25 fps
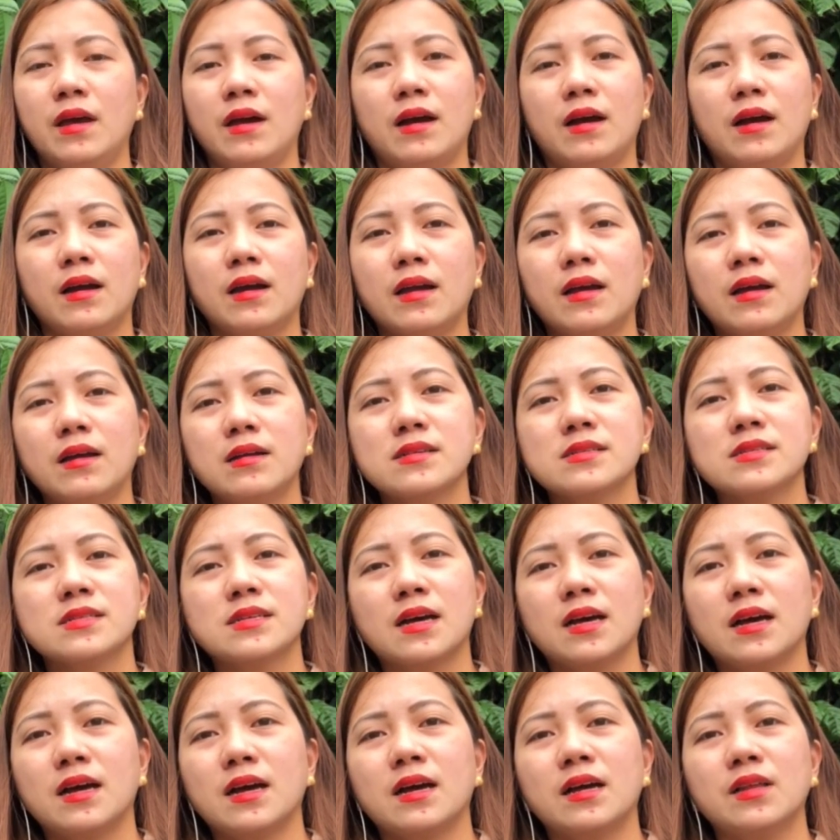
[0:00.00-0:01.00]
Hanggang
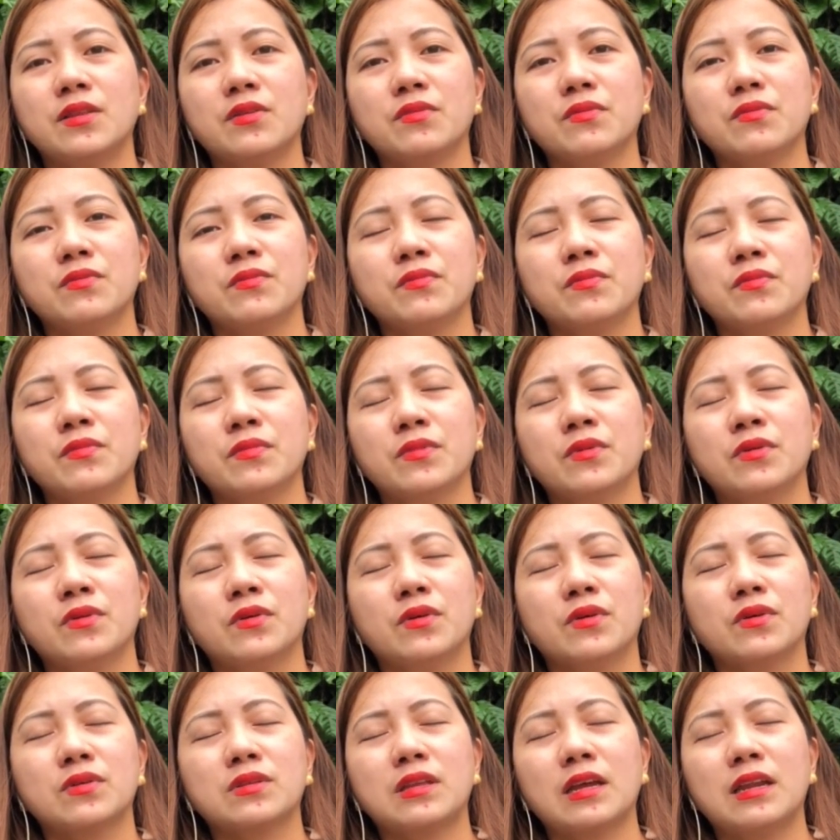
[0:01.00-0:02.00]
sa, nung,
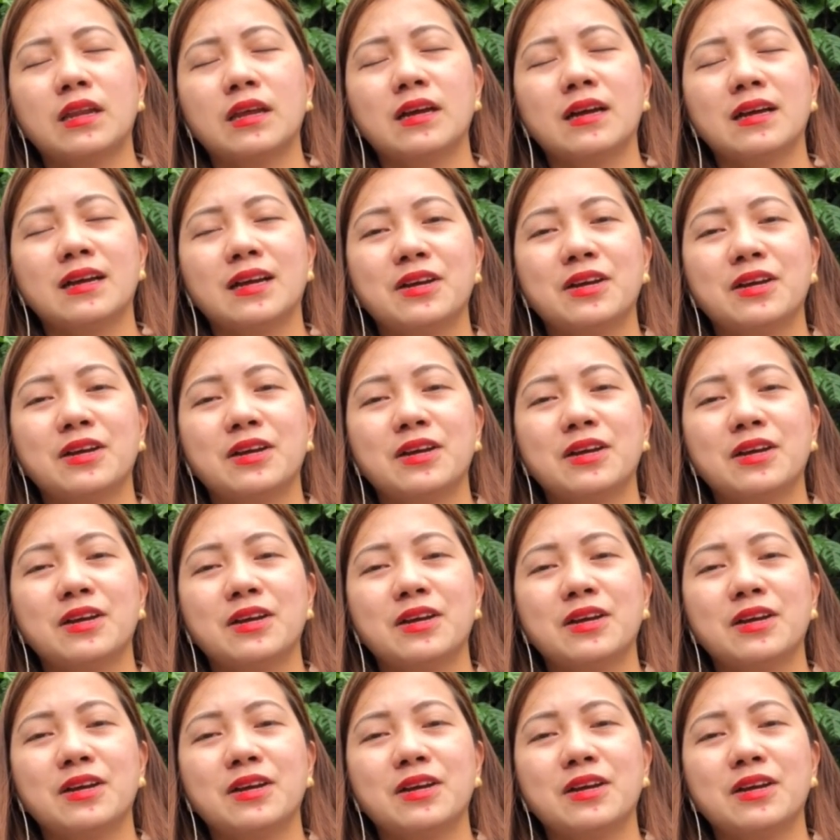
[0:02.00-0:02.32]
talagang